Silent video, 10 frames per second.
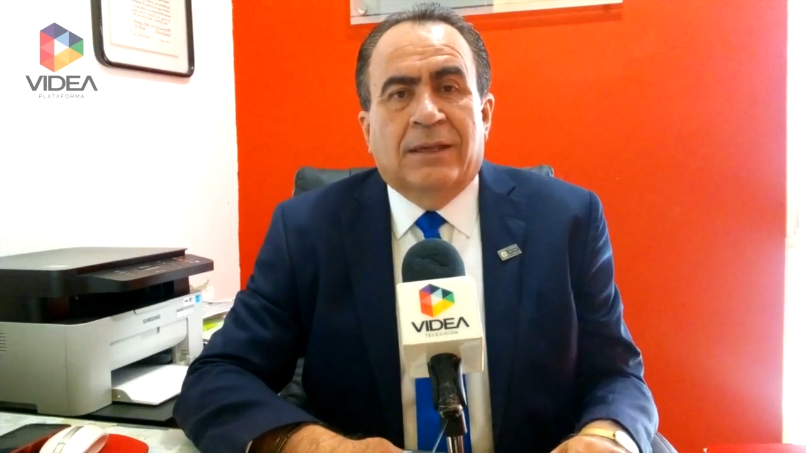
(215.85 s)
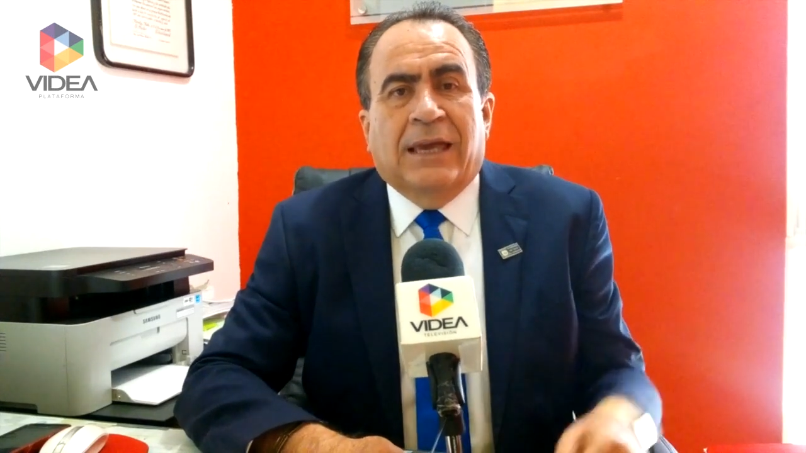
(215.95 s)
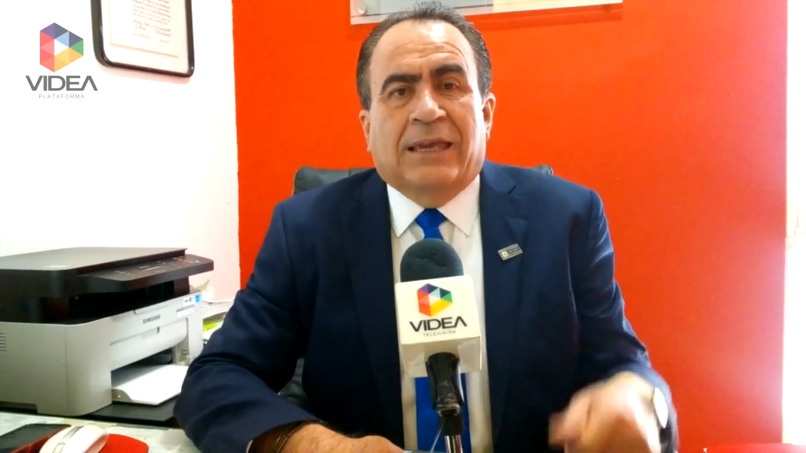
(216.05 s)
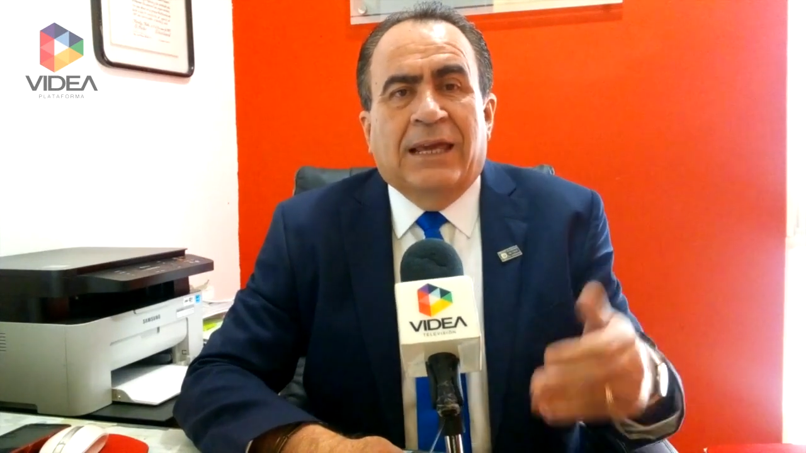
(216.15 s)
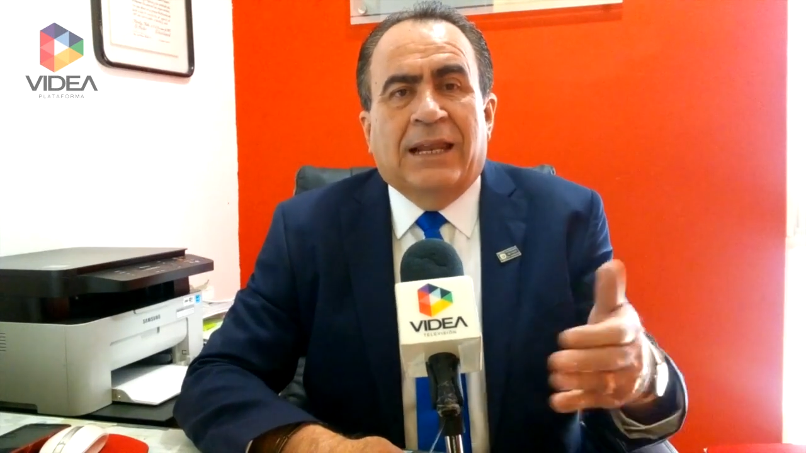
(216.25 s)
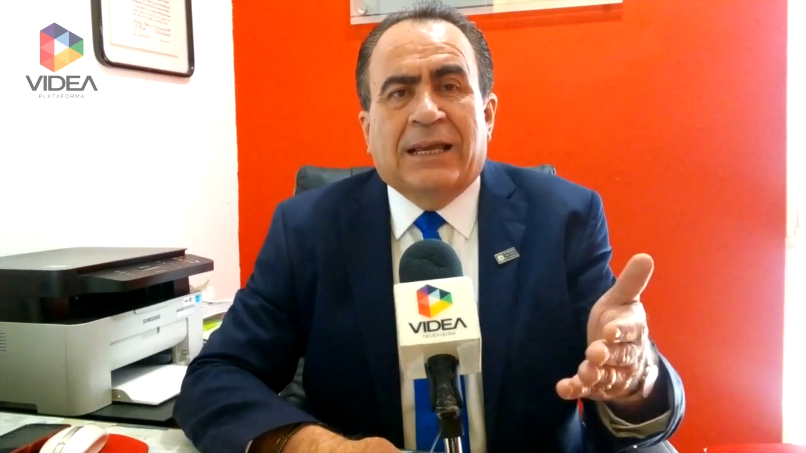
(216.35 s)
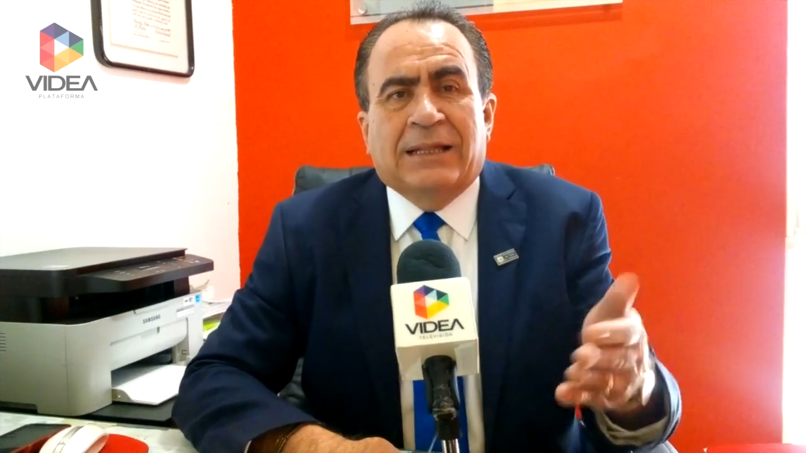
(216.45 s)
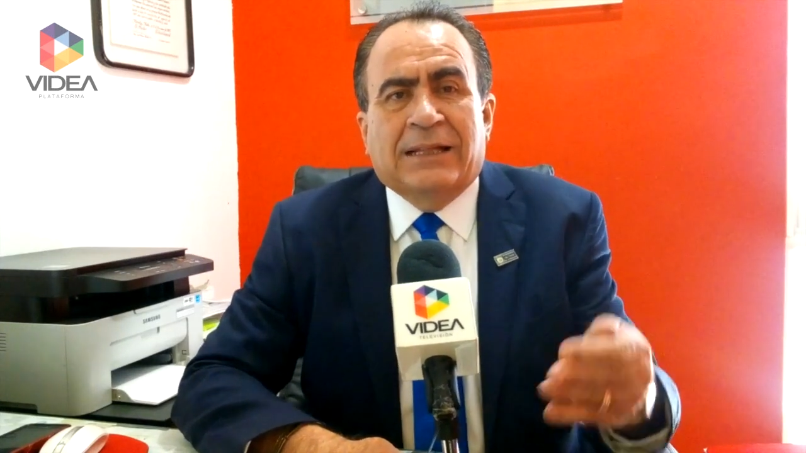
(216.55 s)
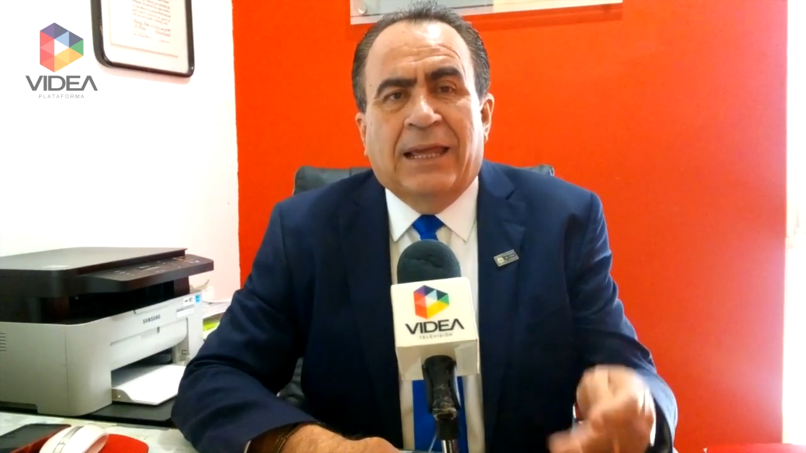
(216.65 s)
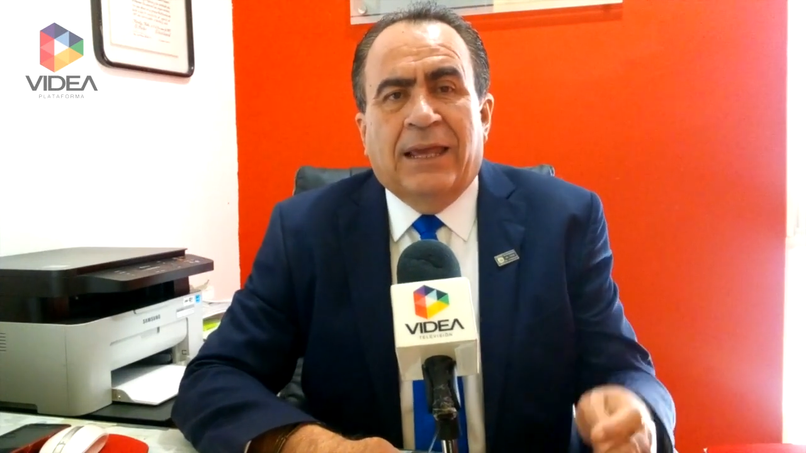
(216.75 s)
que quiere
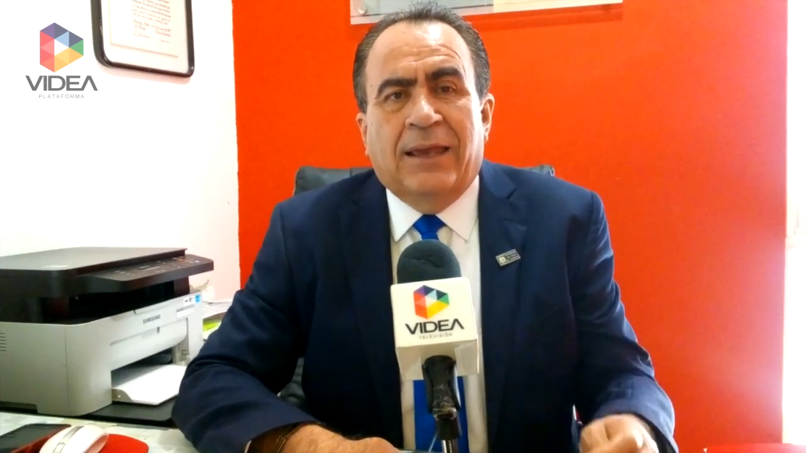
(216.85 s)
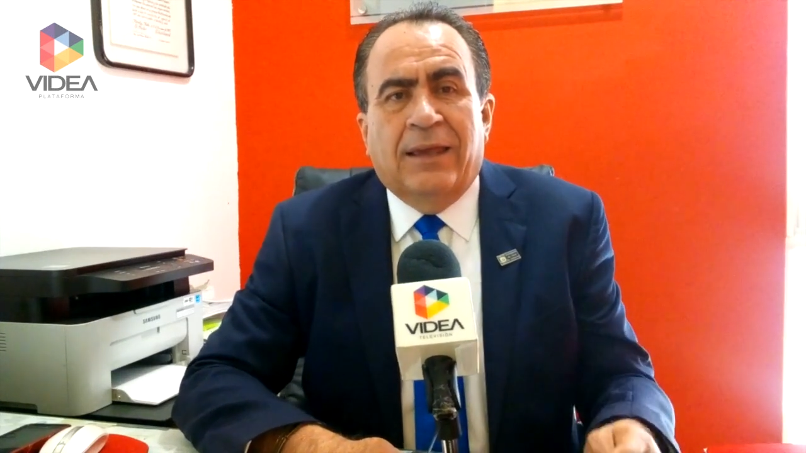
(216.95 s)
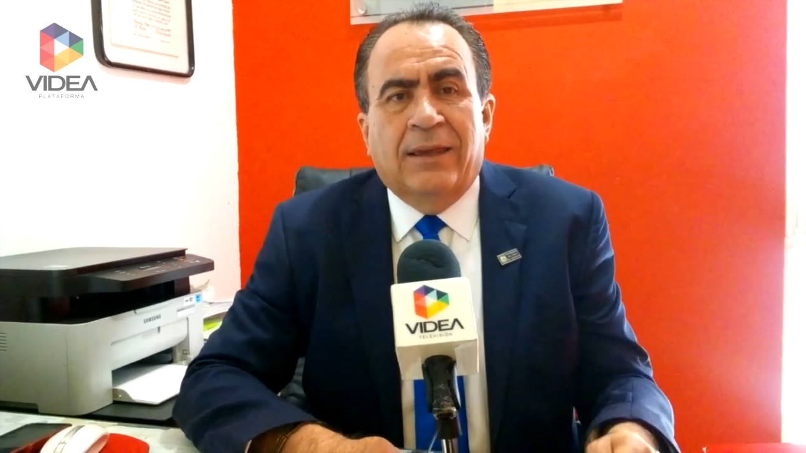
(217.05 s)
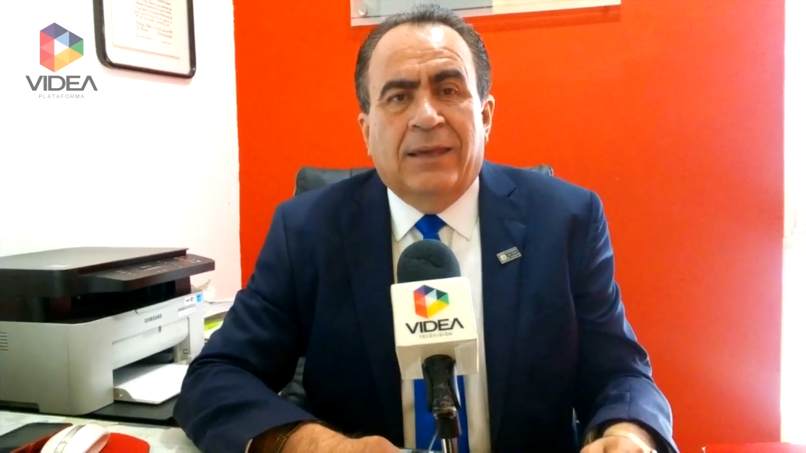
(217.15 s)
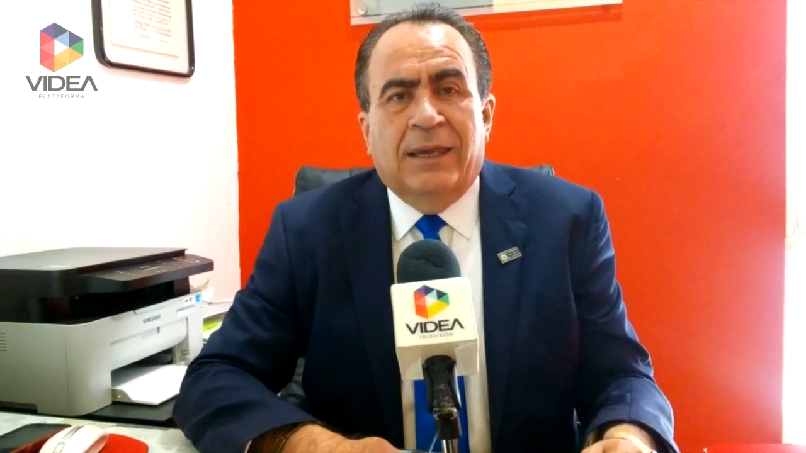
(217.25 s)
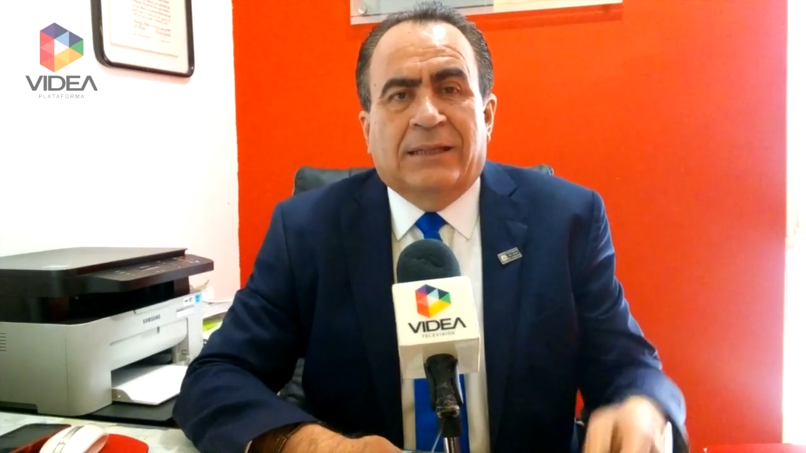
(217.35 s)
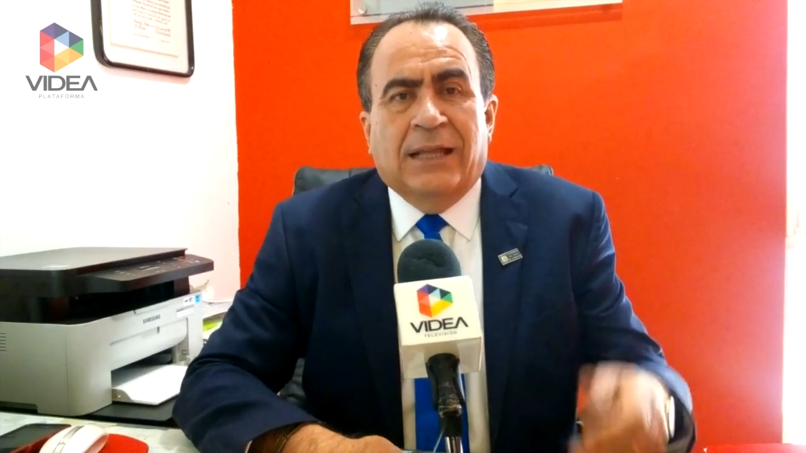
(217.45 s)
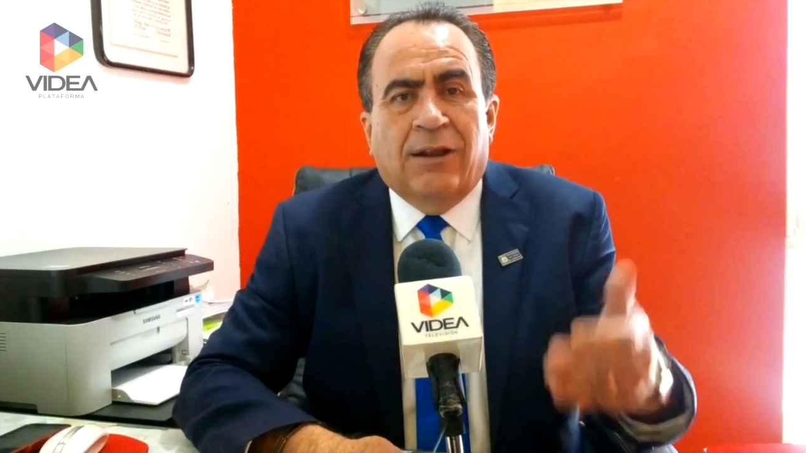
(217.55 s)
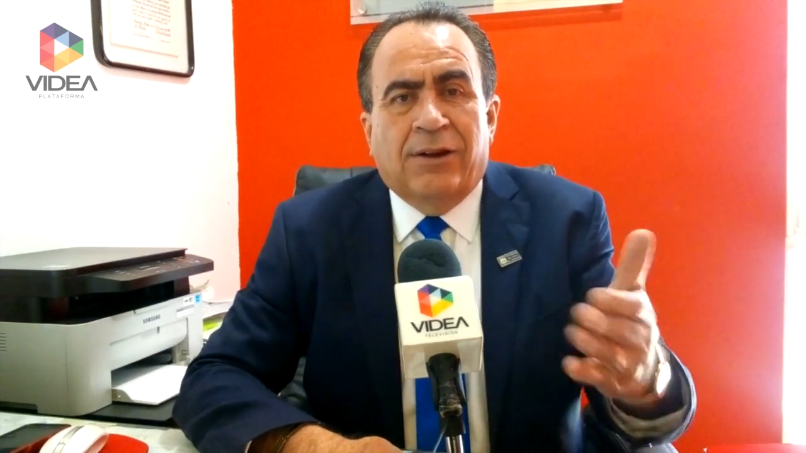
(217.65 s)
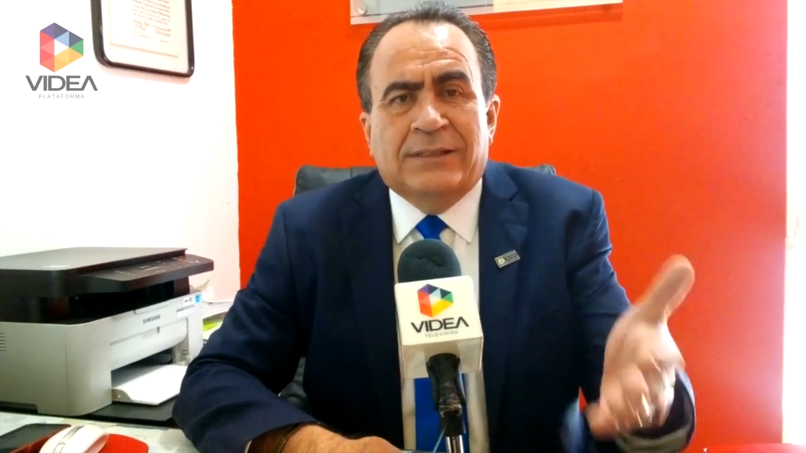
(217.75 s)
que te
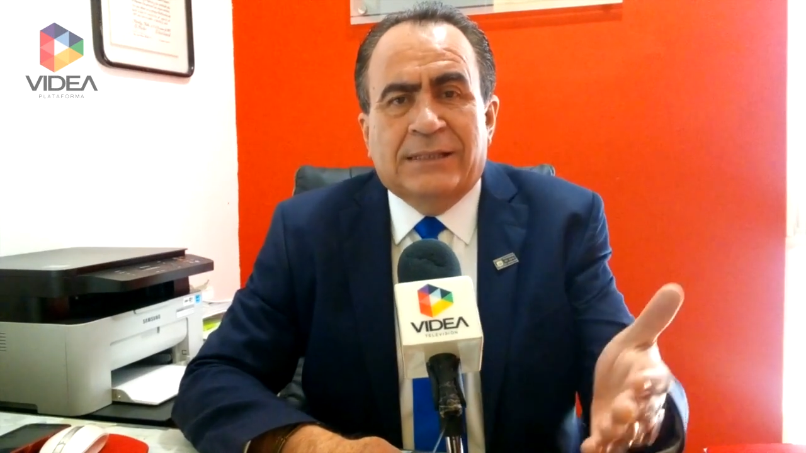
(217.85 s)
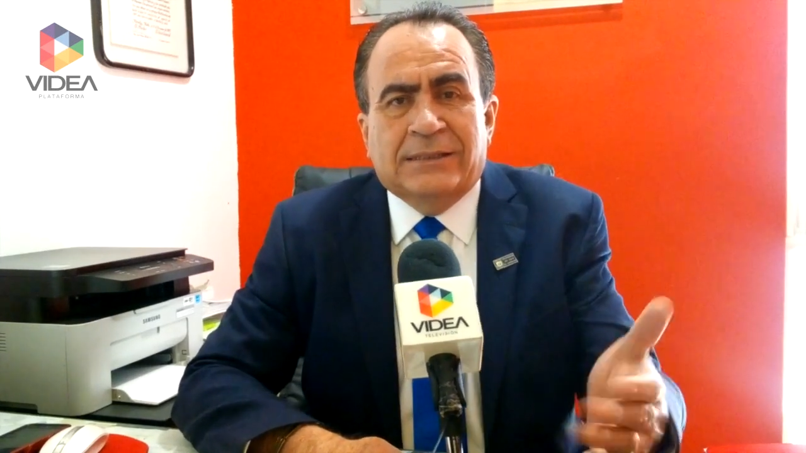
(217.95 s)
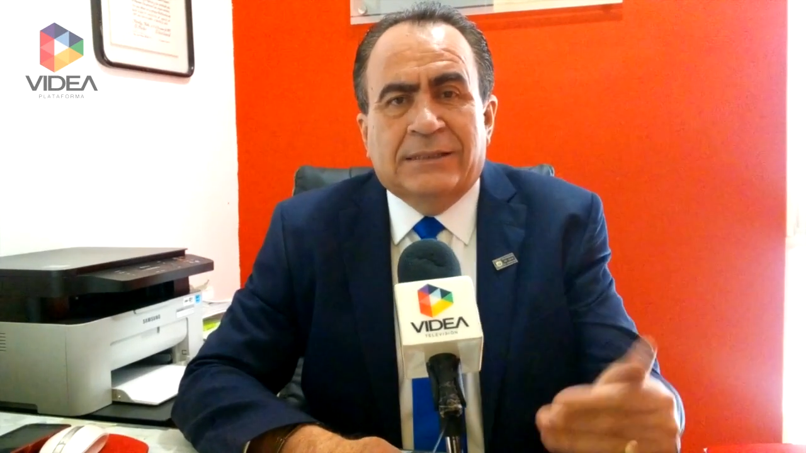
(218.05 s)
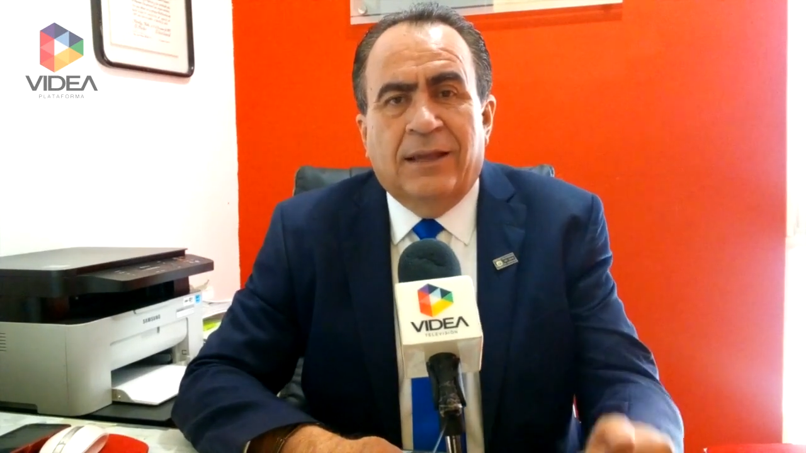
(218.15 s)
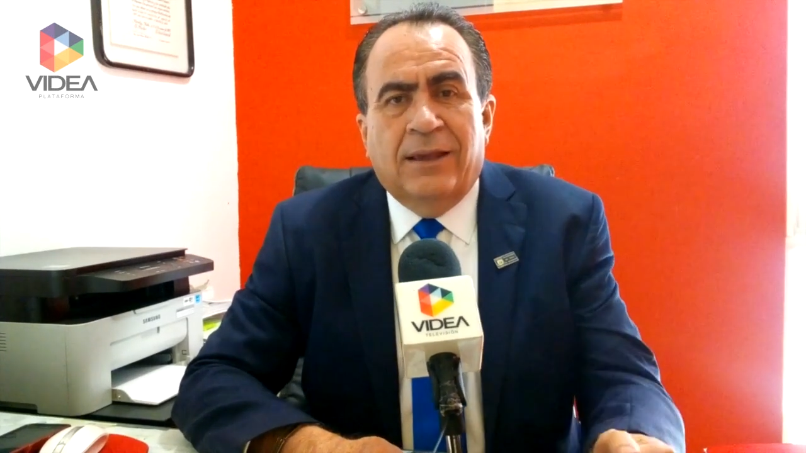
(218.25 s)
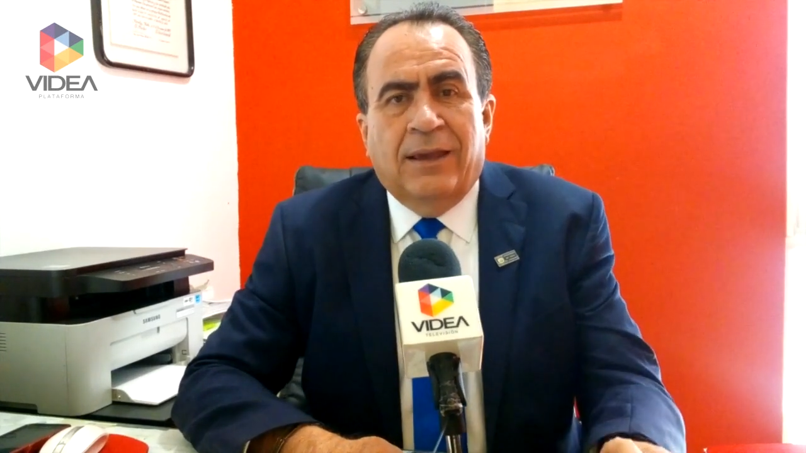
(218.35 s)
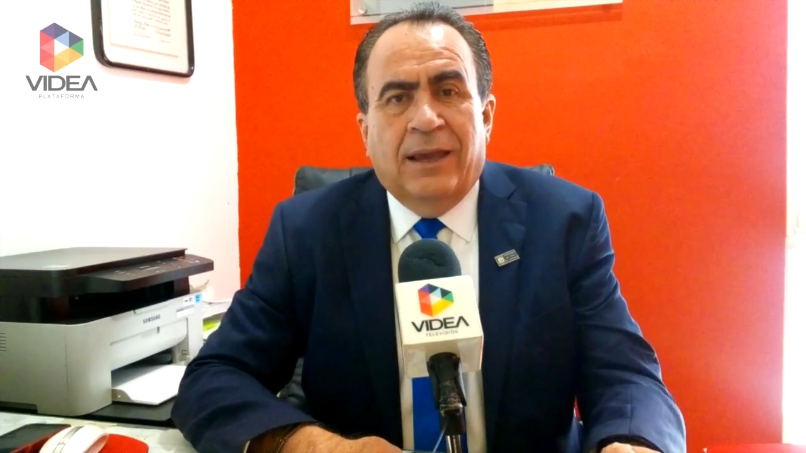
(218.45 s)
interiorices